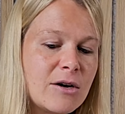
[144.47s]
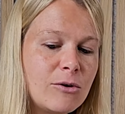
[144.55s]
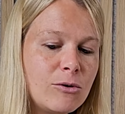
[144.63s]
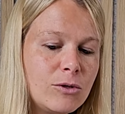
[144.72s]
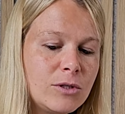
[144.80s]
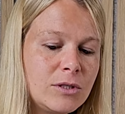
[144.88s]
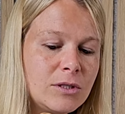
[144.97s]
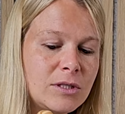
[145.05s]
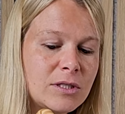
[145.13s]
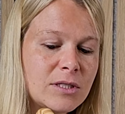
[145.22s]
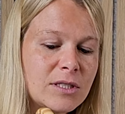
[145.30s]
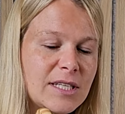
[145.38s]
Und
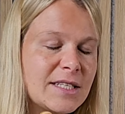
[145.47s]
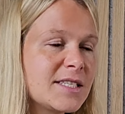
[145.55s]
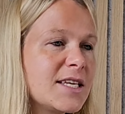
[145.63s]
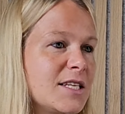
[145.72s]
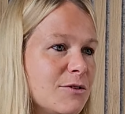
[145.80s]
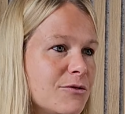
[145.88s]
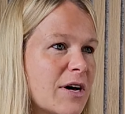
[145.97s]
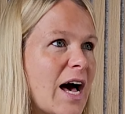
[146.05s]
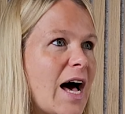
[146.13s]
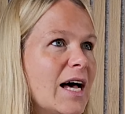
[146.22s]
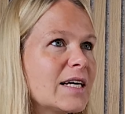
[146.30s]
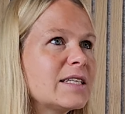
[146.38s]
jetzt ist ja die
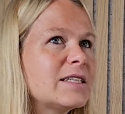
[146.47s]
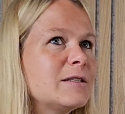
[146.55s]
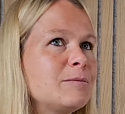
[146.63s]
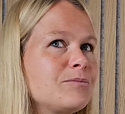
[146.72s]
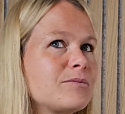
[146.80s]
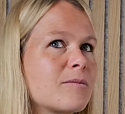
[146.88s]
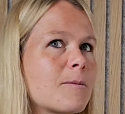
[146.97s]
Frage,